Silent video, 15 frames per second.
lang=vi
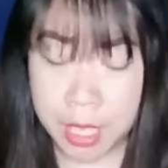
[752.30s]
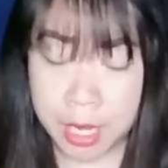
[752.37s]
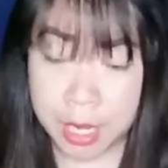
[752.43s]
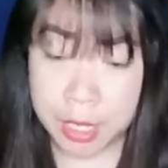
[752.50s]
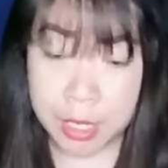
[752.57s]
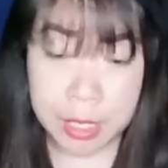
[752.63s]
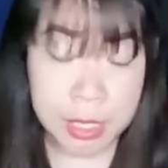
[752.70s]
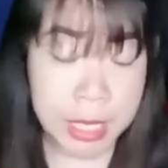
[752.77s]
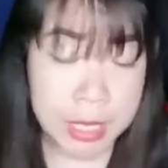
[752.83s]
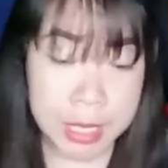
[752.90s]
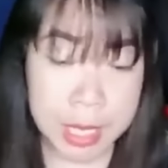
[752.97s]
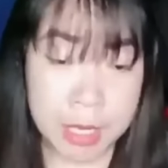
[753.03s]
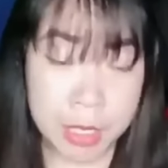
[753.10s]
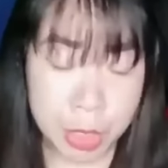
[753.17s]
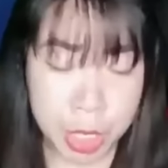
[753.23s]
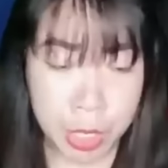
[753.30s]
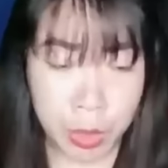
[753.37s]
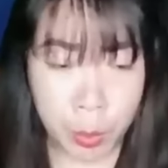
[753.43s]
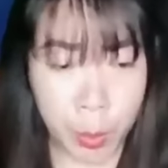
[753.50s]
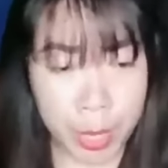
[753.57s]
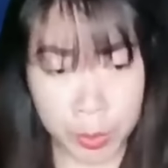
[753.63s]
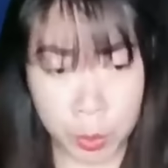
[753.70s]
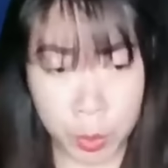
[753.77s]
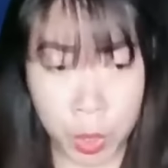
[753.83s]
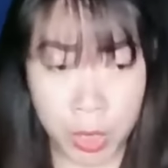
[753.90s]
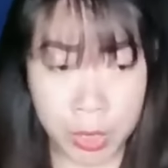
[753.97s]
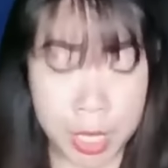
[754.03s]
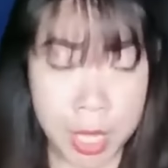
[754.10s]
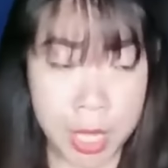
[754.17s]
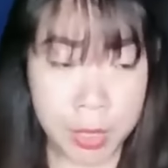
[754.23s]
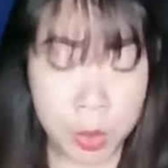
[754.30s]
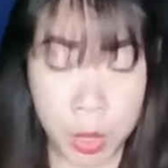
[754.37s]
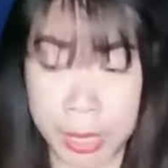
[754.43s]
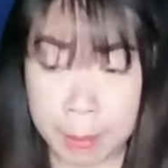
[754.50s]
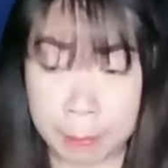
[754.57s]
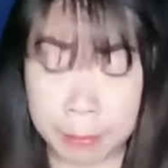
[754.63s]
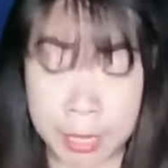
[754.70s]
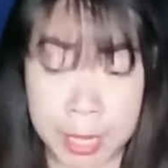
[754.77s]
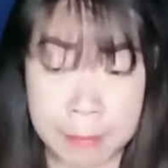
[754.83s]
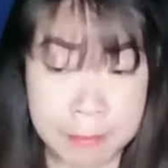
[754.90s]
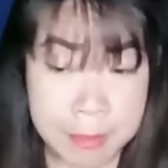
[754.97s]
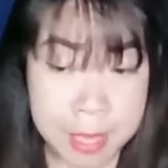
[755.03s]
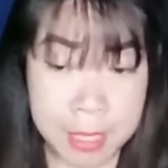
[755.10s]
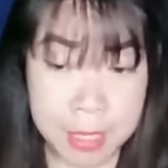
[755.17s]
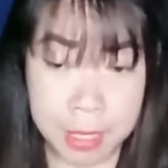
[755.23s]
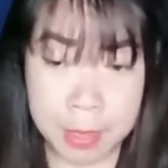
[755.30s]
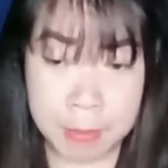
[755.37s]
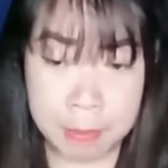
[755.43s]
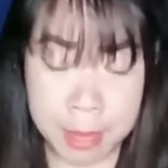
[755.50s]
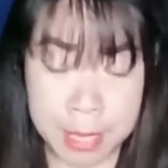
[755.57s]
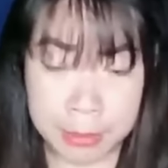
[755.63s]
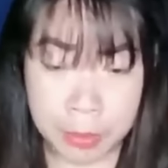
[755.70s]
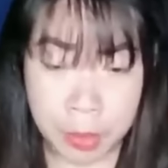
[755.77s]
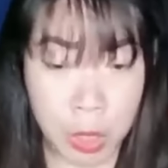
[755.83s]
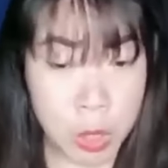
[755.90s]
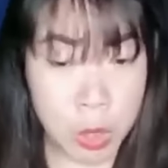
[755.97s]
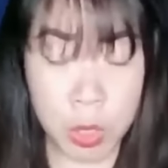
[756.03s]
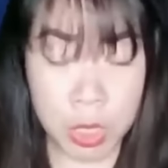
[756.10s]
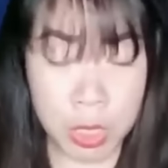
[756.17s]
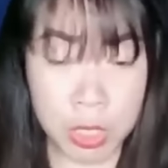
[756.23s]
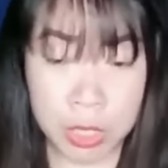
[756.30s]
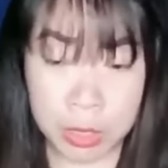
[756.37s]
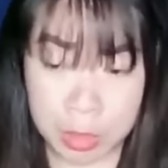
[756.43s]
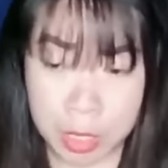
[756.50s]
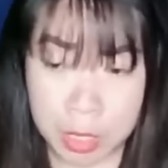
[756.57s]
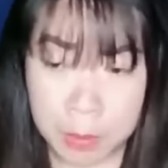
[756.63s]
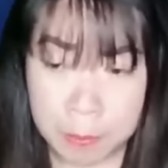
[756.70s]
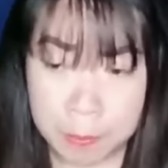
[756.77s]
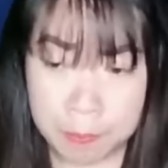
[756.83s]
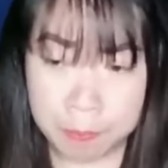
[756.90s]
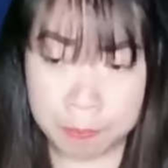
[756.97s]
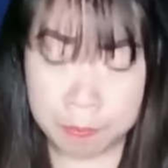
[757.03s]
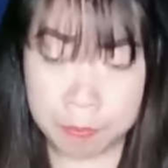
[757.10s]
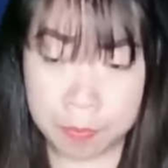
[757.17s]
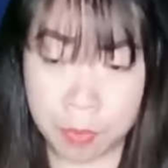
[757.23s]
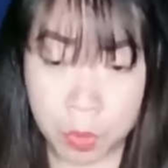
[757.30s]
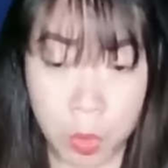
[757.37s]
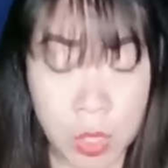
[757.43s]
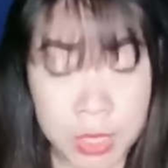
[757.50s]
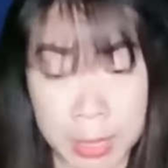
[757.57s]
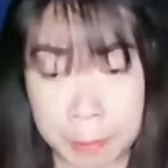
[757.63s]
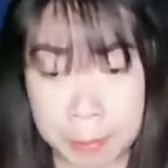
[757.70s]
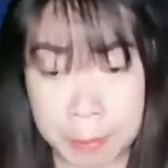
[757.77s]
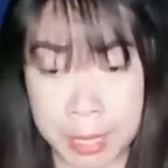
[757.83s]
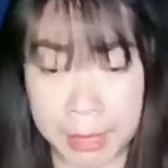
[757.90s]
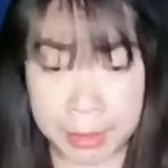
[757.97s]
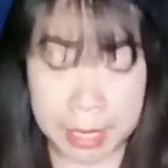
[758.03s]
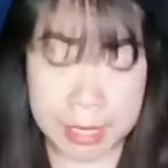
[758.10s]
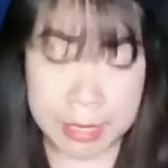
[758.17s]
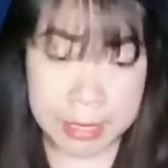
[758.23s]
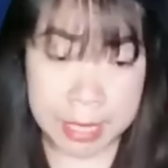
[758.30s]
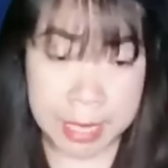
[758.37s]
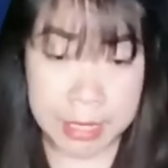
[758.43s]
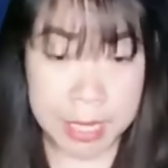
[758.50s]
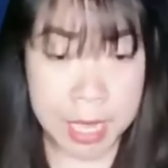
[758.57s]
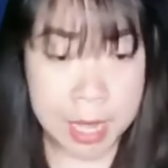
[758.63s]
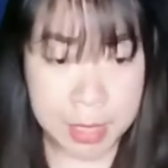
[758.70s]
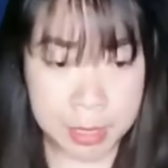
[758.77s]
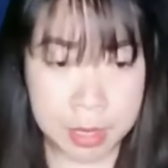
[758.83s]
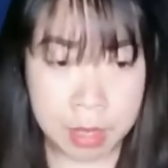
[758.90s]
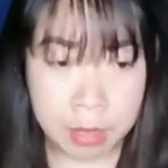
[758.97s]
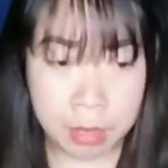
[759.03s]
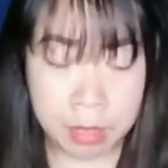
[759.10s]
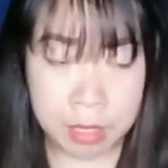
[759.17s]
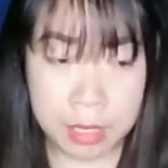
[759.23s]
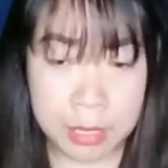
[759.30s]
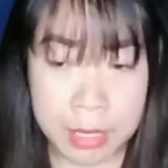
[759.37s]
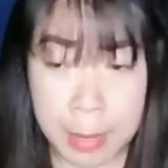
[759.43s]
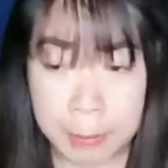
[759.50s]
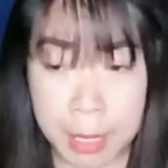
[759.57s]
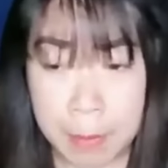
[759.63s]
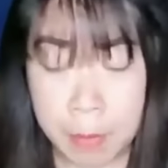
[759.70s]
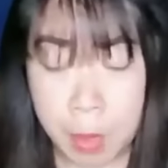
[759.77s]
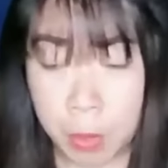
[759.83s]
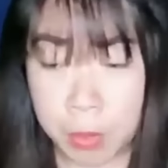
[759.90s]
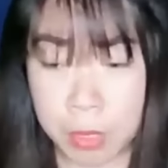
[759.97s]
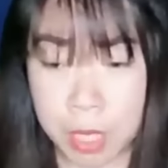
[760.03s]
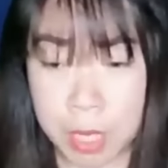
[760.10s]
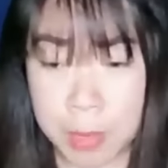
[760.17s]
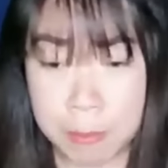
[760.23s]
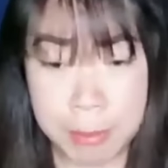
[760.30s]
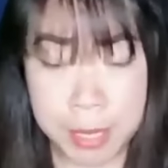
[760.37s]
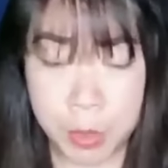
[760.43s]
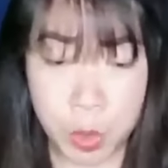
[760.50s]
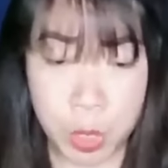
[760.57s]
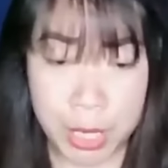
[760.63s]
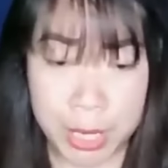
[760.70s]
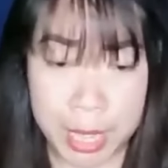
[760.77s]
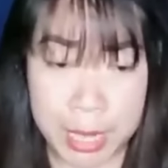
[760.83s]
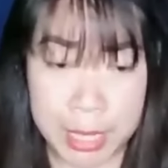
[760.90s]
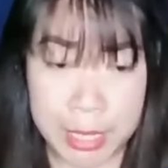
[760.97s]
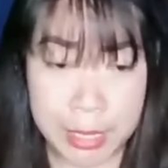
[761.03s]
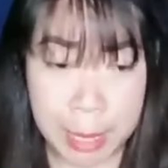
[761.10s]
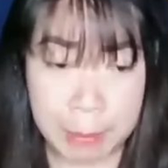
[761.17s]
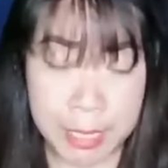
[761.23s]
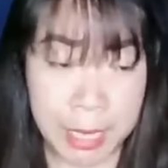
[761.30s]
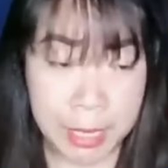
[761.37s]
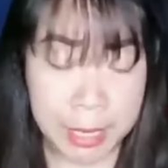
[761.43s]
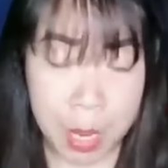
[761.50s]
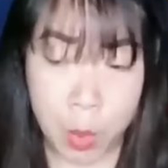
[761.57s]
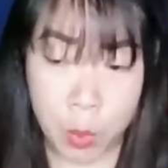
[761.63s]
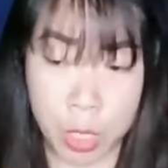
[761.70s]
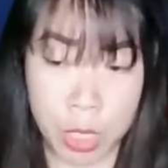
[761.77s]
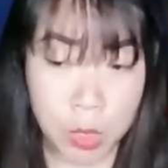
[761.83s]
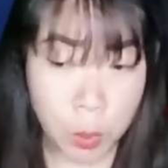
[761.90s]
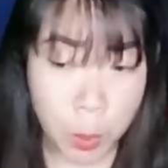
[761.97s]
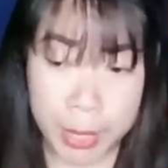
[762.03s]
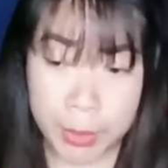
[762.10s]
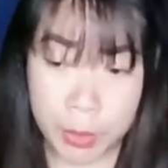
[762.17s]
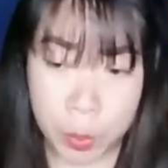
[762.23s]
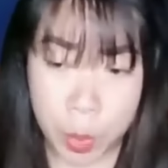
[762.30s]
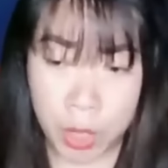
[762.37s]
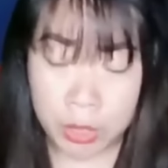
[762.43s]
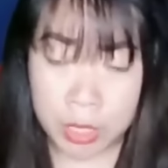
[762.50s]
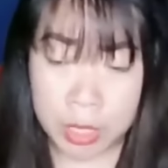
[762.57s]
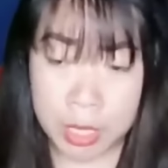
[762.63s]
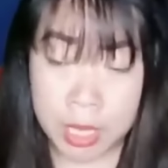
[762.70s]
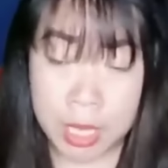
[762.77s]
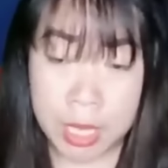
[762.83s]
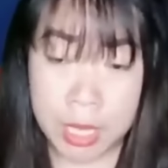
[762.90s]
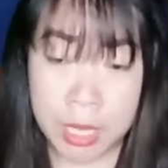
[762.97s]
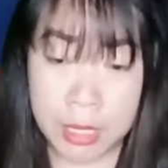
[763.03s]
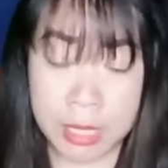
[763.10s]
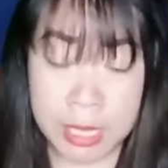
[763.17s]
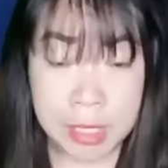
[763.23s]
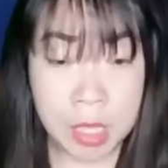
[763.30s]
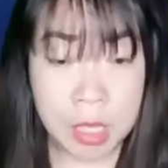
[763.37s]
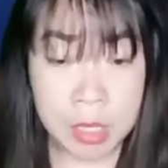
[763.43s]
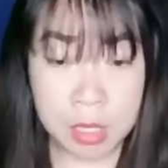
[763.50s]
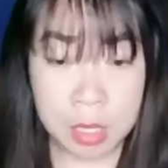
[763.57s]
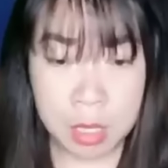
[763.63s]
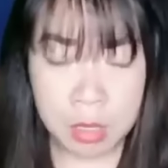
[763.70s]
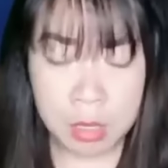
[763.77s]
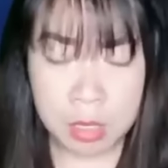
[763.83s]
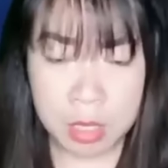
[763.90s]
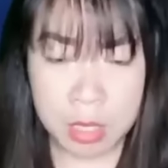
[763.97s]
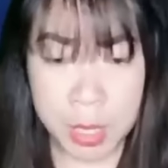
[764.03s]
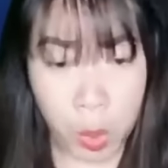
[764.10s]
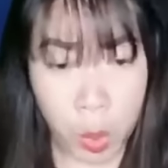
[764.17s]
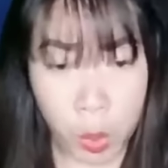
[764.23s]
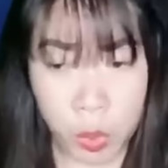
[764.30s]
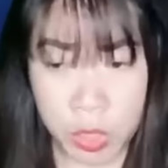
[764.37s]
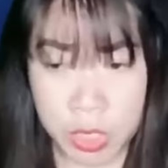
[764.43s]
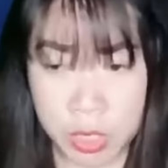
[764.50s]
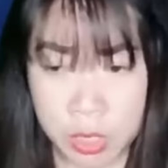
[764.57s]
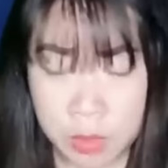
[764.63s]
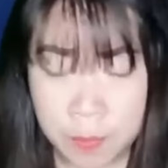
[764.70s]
Đứng trên sân trường quen thuộc, tôi cảm thấy phía dưới mình có chút ươn ướt. Tôi giật mình tỉnh dậy trên giường, cảm thấy bụng dưới mình truyền đến cảm giác đau nhức quen thuộc. Chị Dương Dương, chị ổn chứ?